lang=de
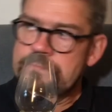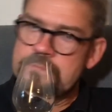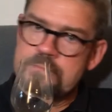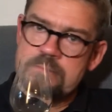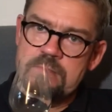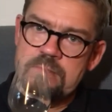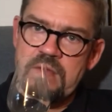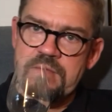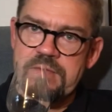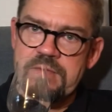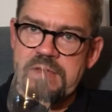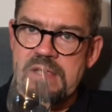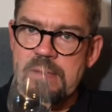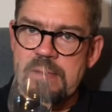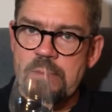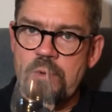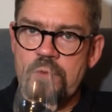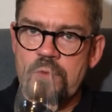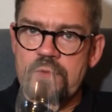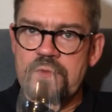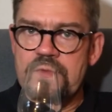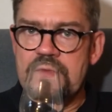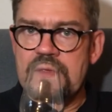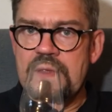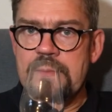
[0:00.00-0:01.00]
Wenn wir hier bei
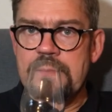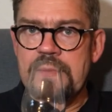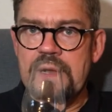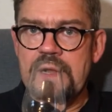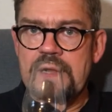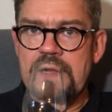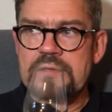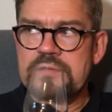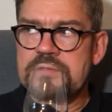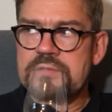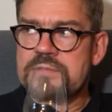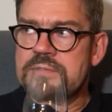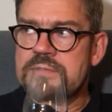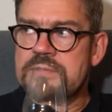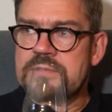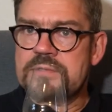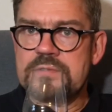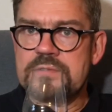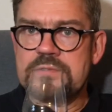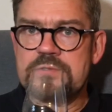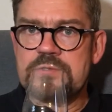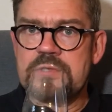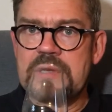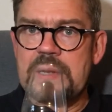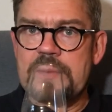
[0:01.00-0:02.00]
uns eben halt
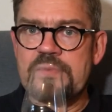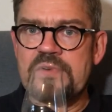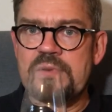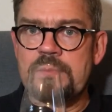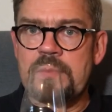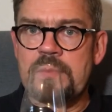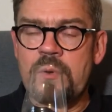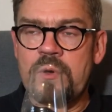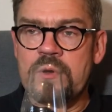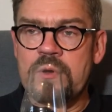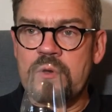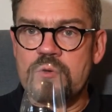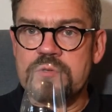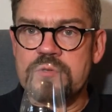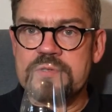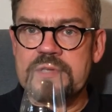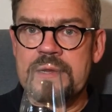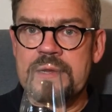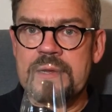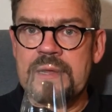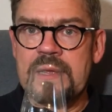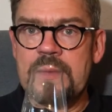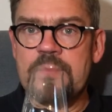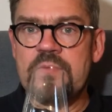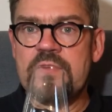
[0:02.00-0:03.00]
äh, zu den Apfelbauern
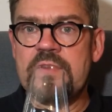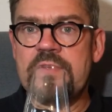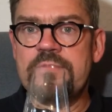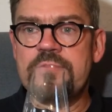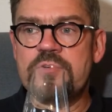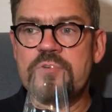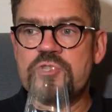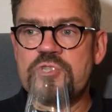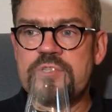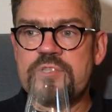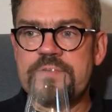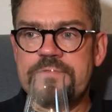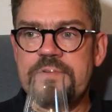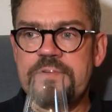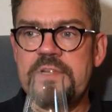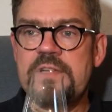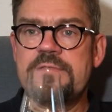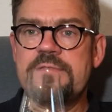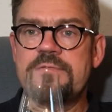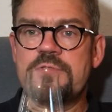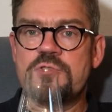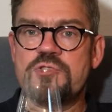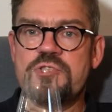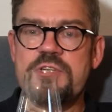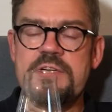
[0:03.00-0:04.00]
rausgehen, da gibt es die vers vielen
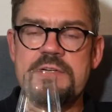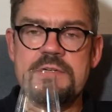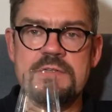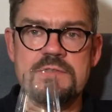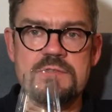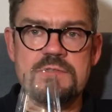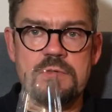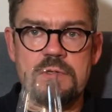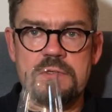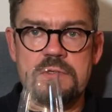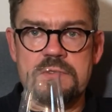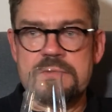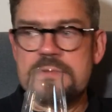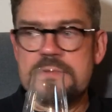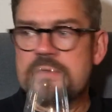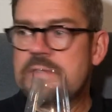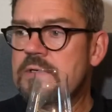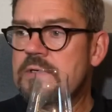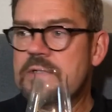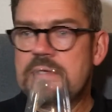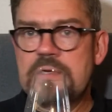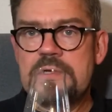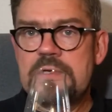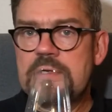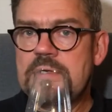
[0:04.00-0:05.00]
verschiedenen Sorten.
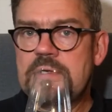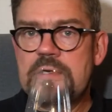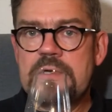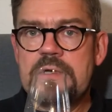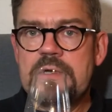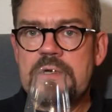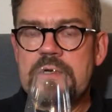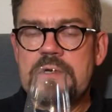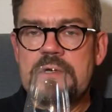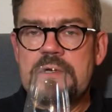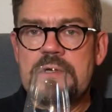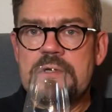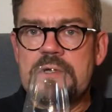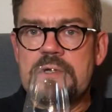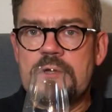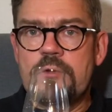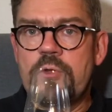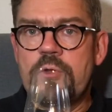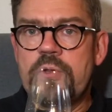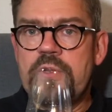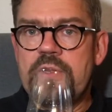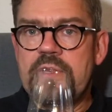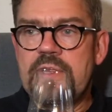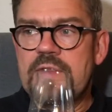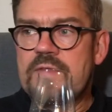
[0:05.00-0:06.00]
Da
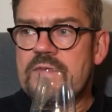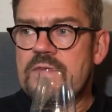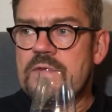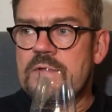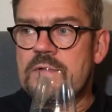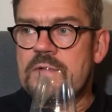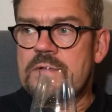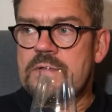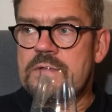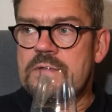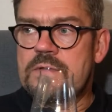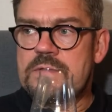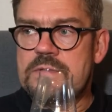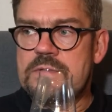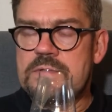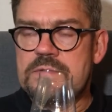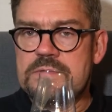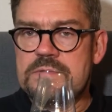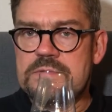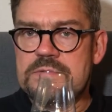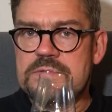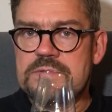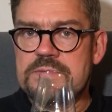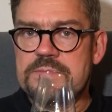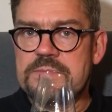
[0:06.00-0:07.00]
könnte ich jetzt äh,
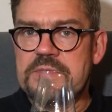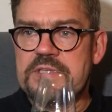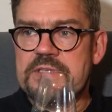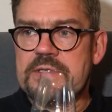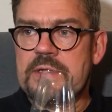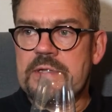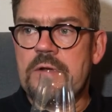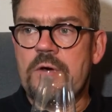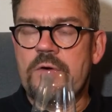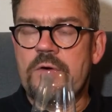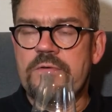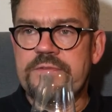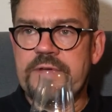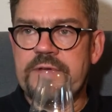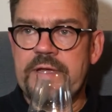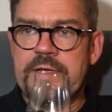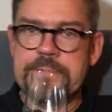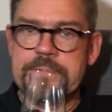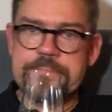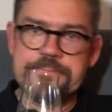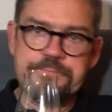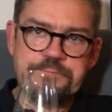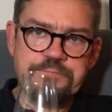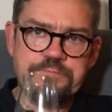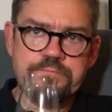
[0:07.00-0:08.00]
mich dran
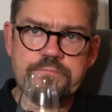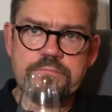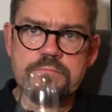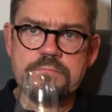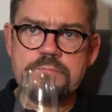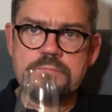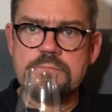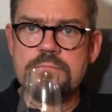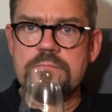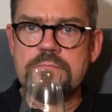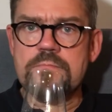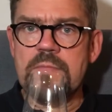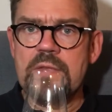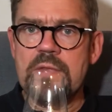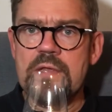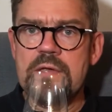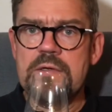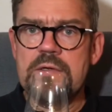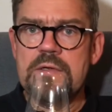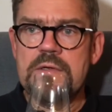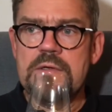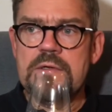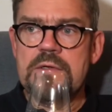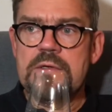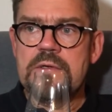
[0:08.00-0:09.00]
aufhängen.
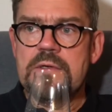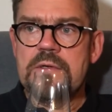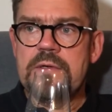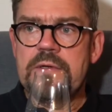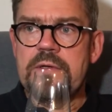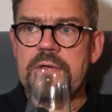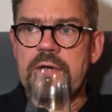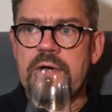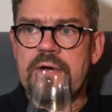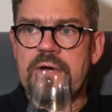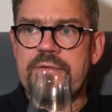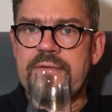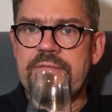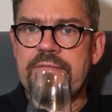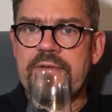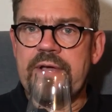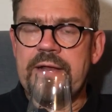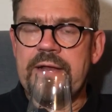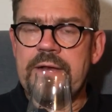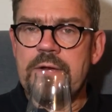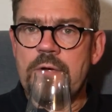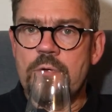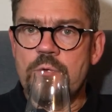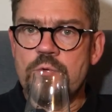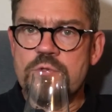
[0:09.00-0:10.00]
Ja, wenn wir
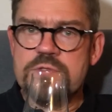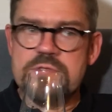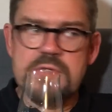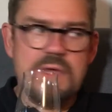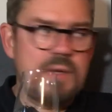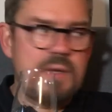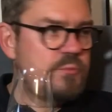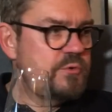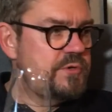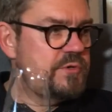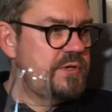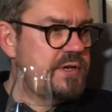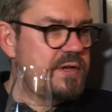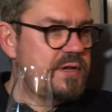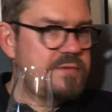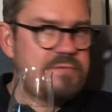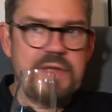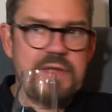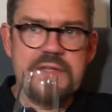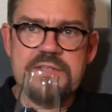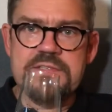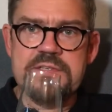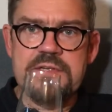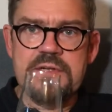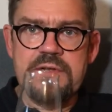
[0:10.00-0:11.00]
Ende August haben und ihr das
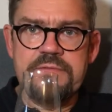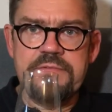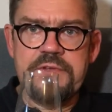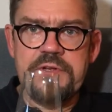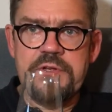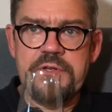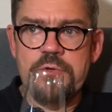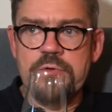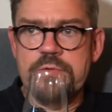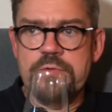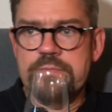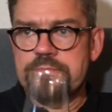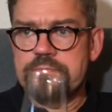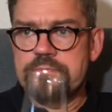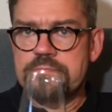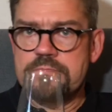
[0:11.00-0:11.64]
vielleicht seht, das Video,